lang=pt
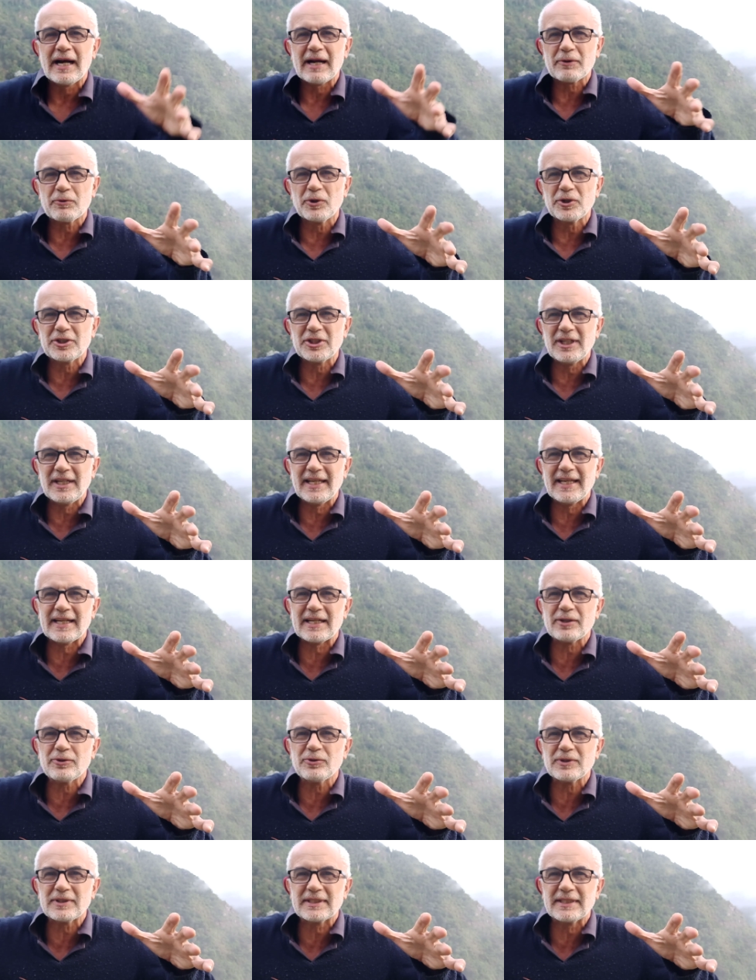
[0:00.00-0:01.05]
A Cordilheira
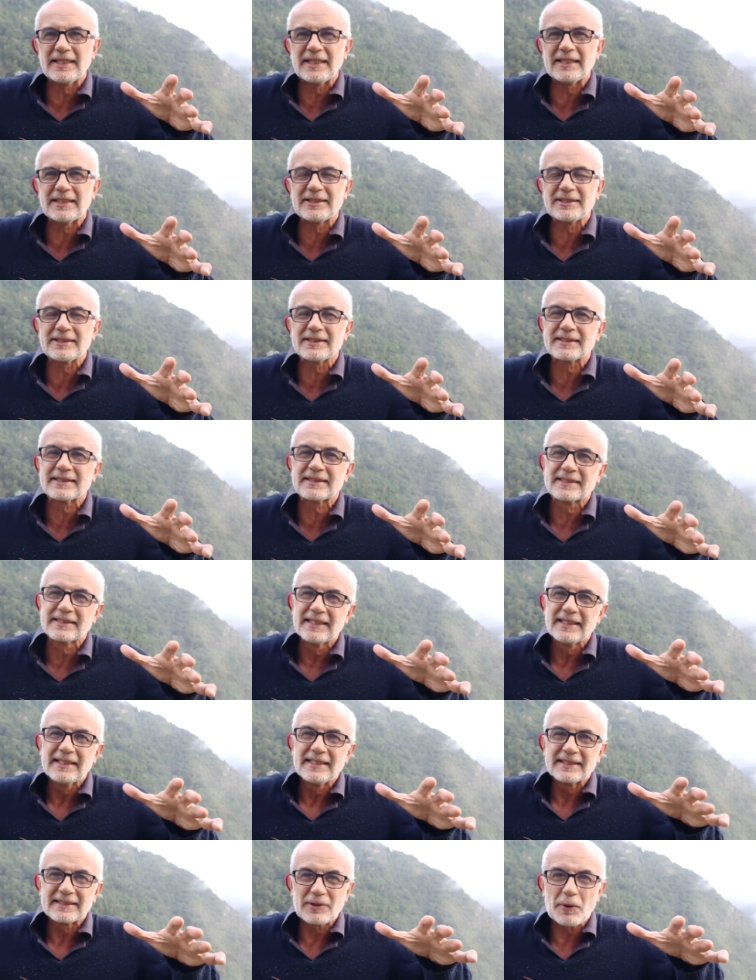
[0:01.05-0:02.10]
dos Andes
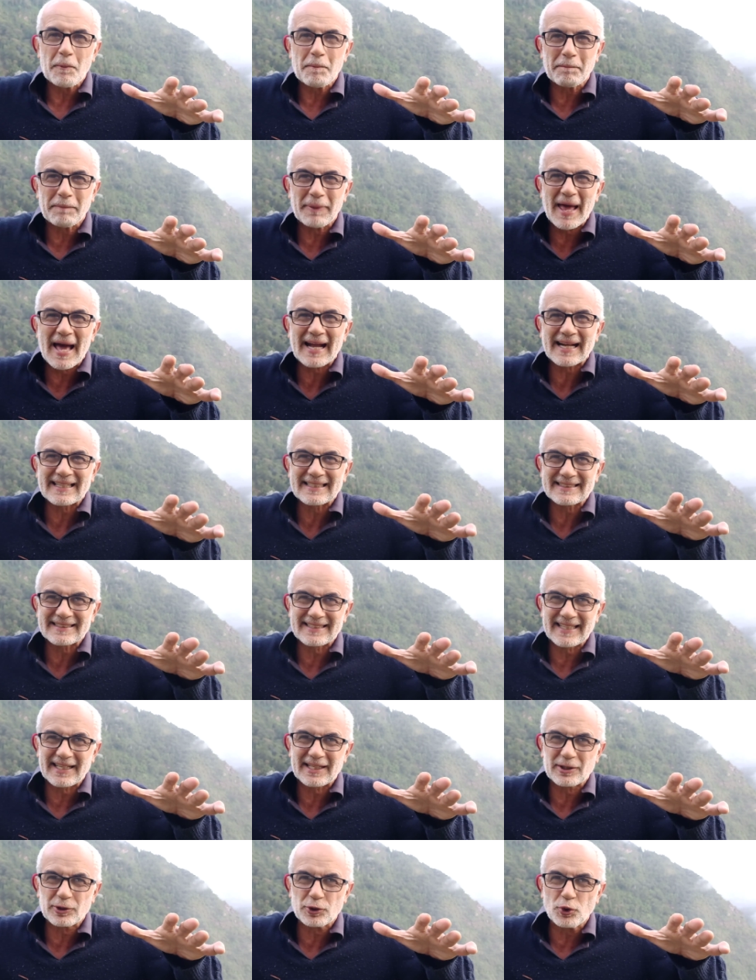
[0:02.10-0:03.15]
são placas
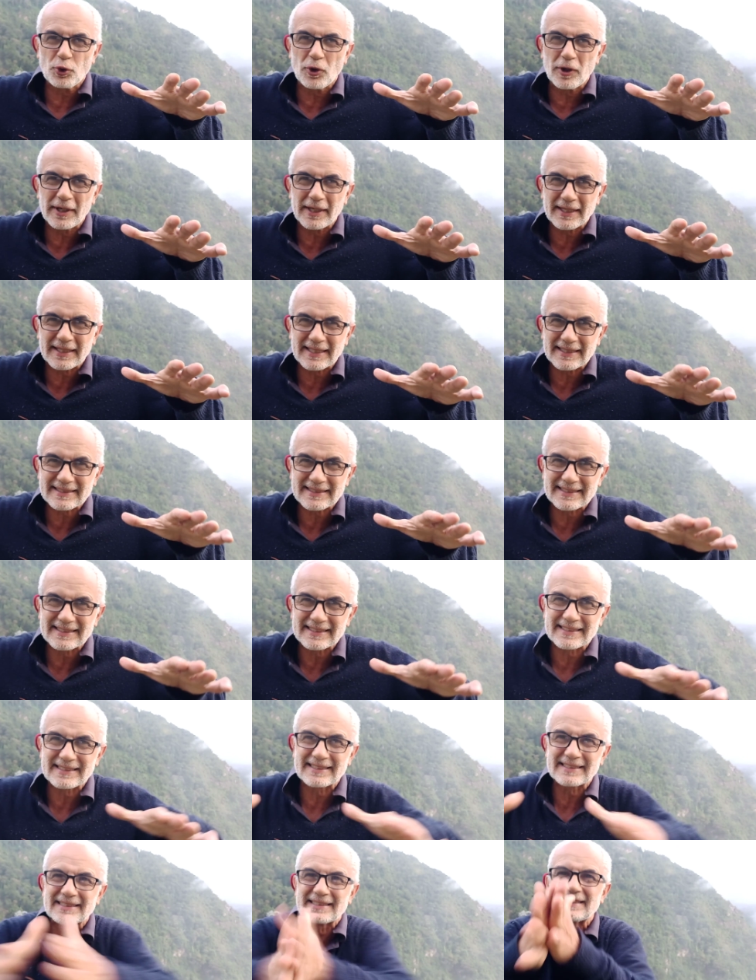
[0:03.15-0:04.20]
tectônicas que
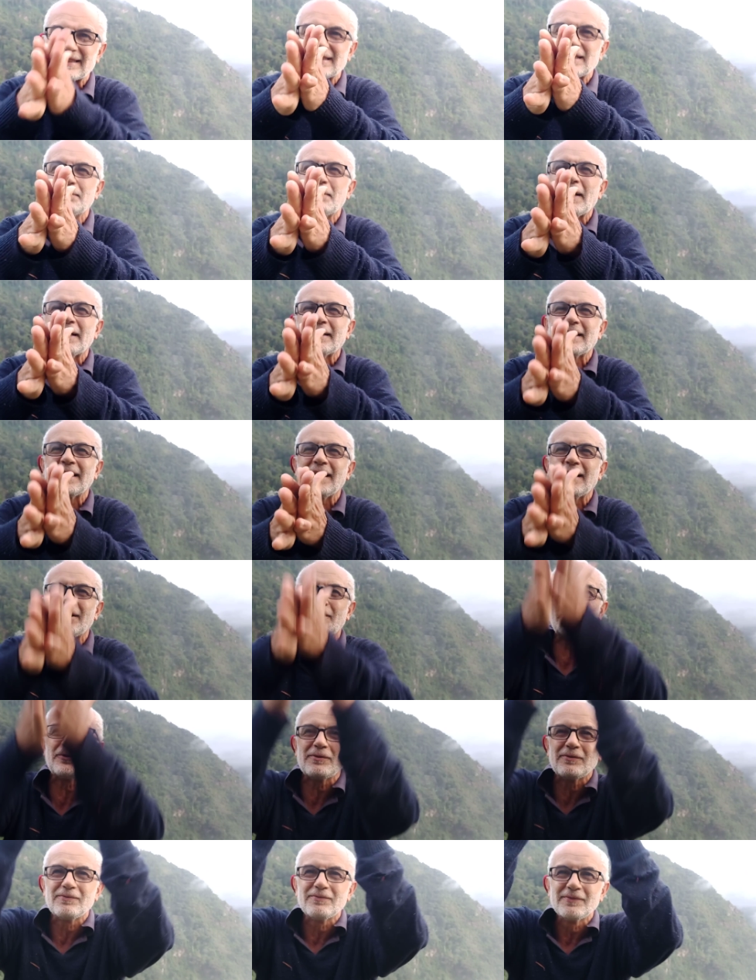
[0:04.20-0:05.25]
se
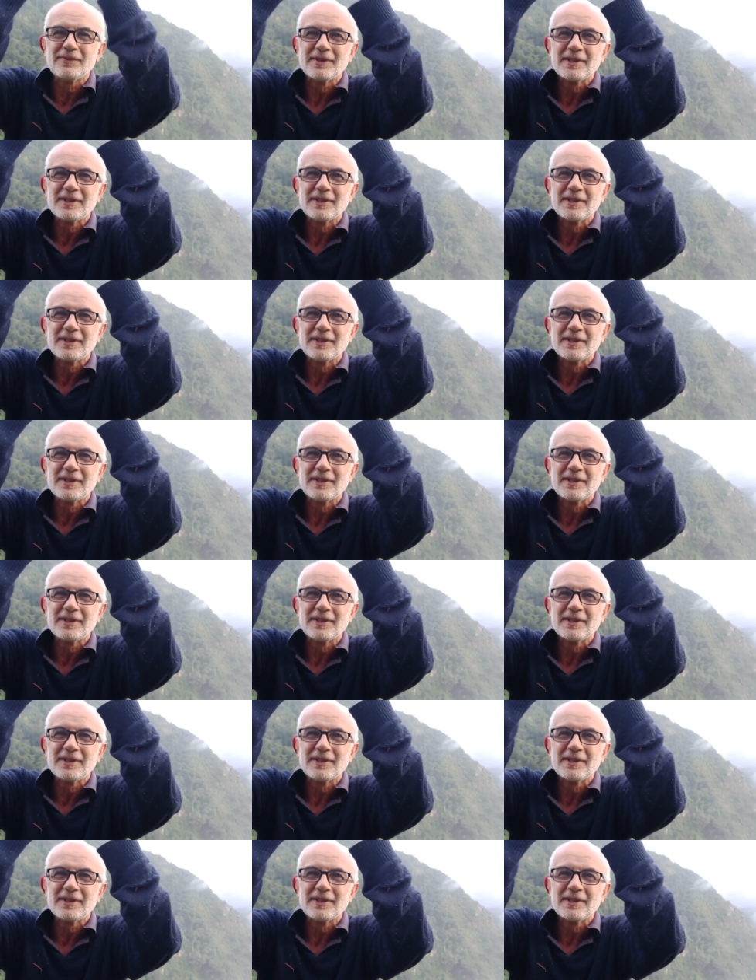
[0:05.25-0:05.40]
bateram